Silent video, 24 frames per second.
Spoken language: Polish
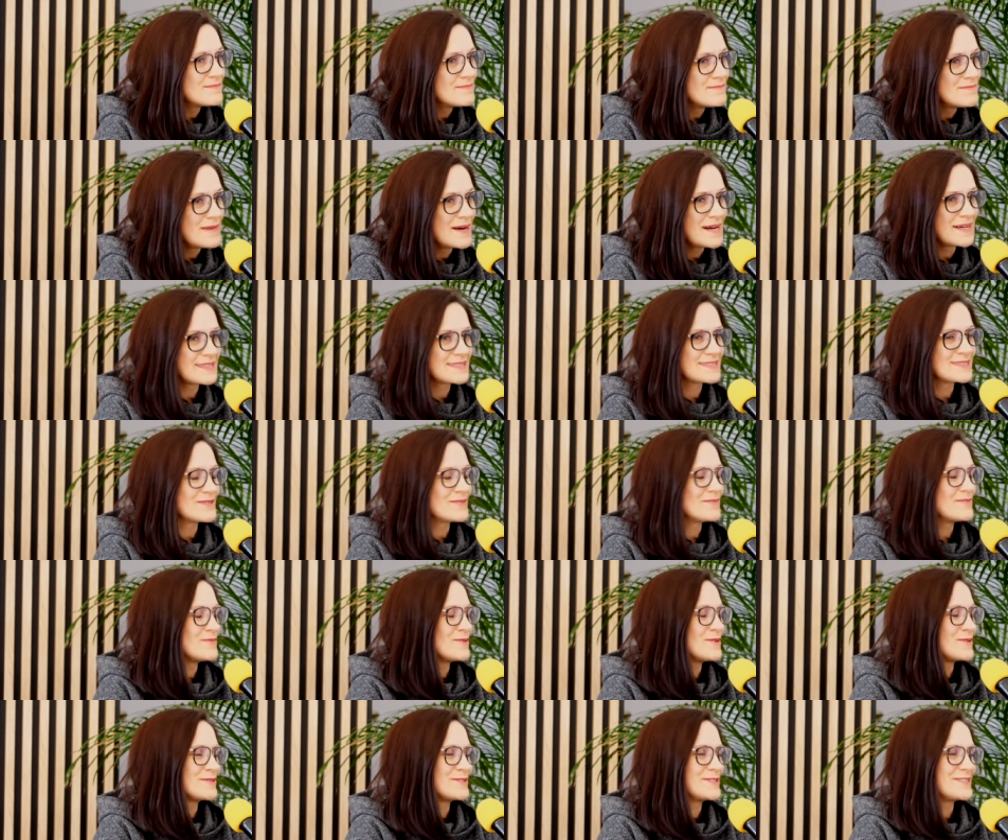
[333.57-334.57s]
bardzo
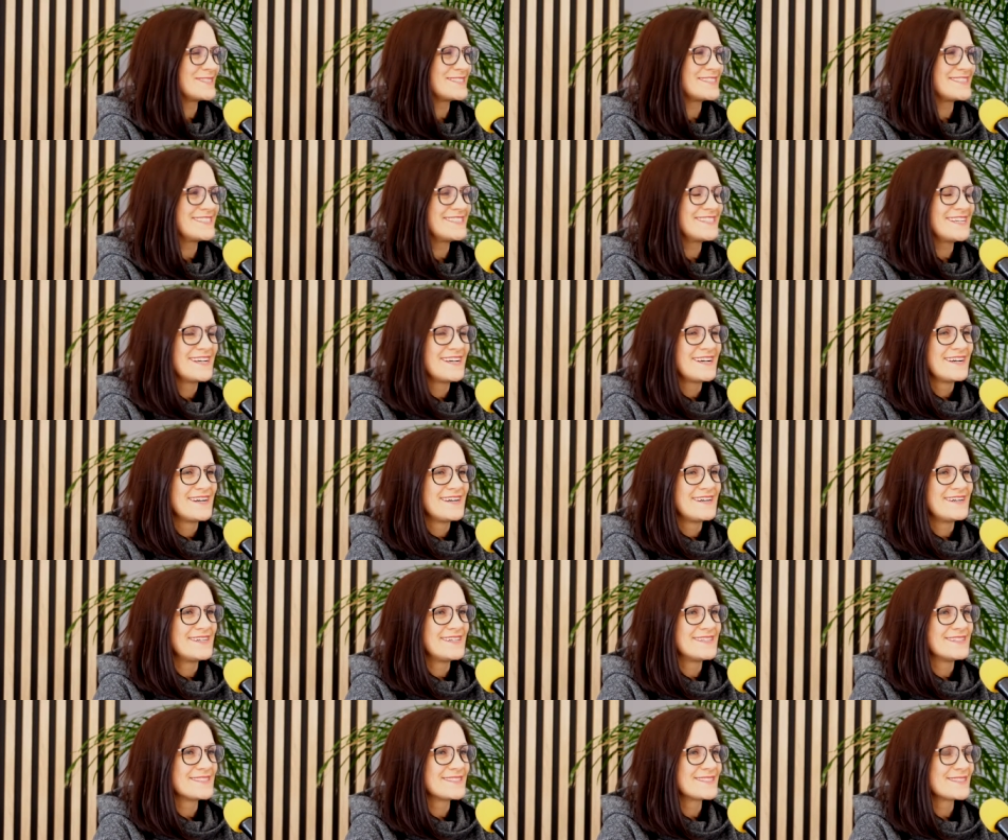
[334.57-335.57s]
młodzi,
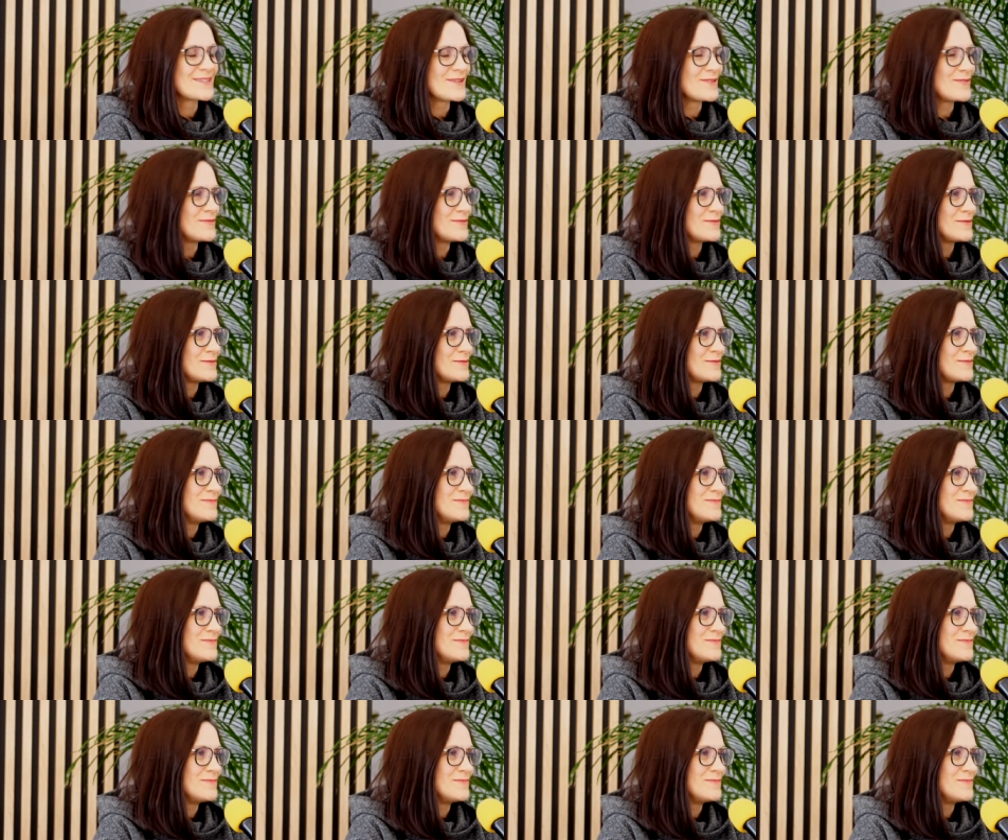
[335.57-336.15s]
e, są